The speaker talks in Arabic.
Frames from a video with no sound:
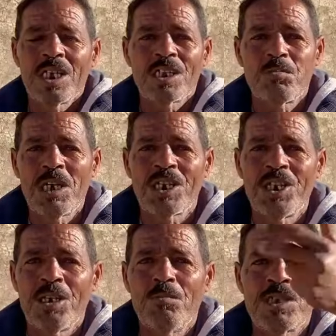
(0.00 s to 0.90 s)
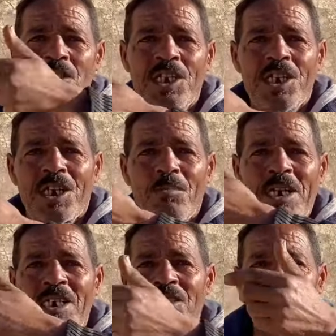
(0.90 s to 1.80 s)
كانت من الكريب من سليانة من
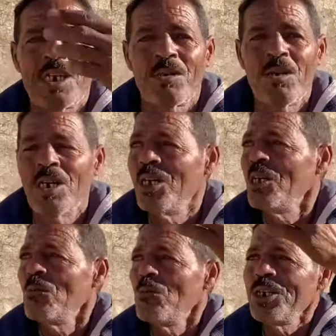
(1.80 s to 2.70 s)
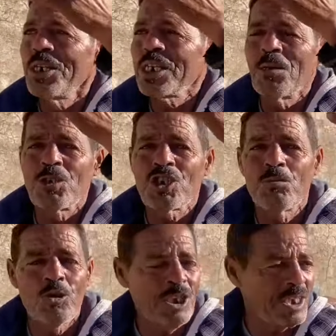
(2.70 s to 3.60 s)
القصرية من كامل
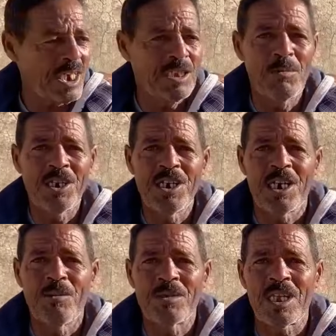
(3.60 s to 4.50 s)
الجمهورية تخدم لهنا لما